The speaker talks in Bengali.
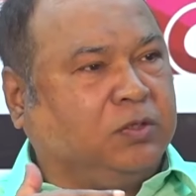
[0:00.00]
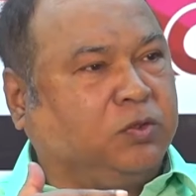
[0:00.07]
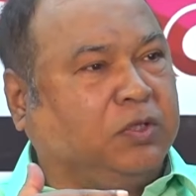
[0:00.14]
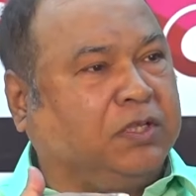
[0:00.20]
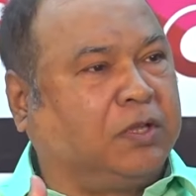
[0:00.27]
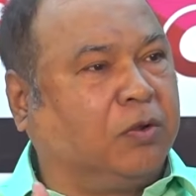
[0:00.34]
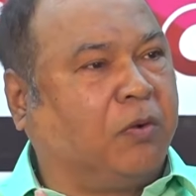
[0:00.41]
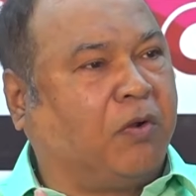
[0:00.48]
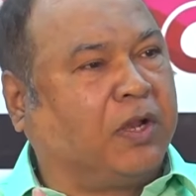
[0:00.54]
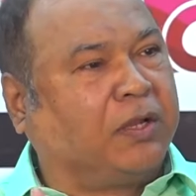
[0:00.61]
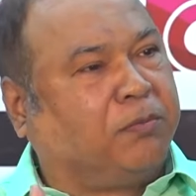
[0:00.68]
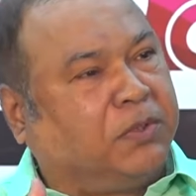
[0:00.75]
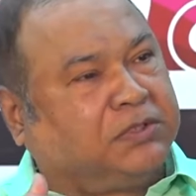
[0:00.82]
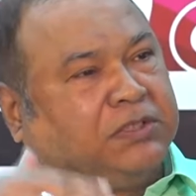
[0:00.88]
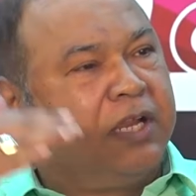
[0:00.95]
যদি কেউ
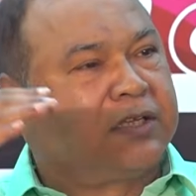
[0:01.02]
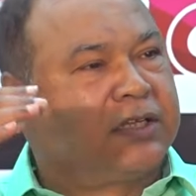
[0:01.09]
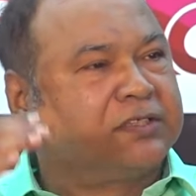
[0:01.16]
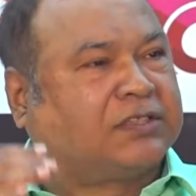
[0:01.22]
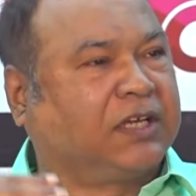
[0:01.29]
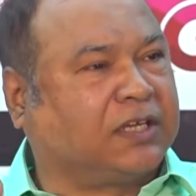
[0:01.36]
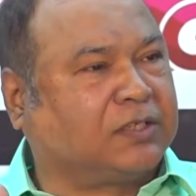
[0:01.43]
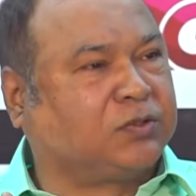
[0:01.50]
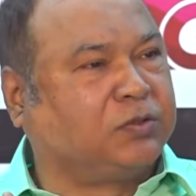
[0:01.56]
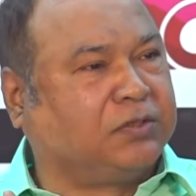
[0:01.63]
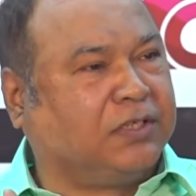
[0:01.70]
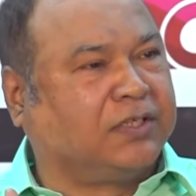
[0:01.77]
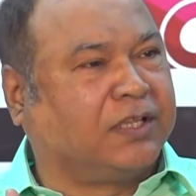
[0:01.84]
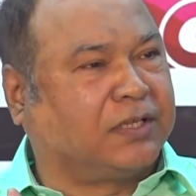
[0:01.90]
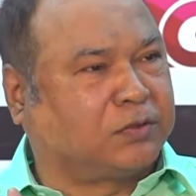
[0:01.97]
অনেক বেশি একটা স্ট্যাটাসও
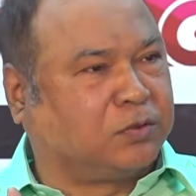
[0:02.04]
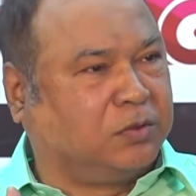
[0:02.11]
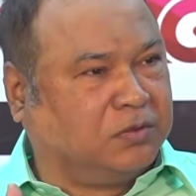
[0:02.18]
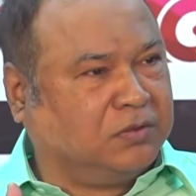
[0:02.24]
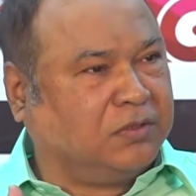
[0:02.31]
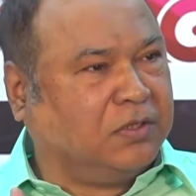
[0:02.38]
দিয়ে থাকতো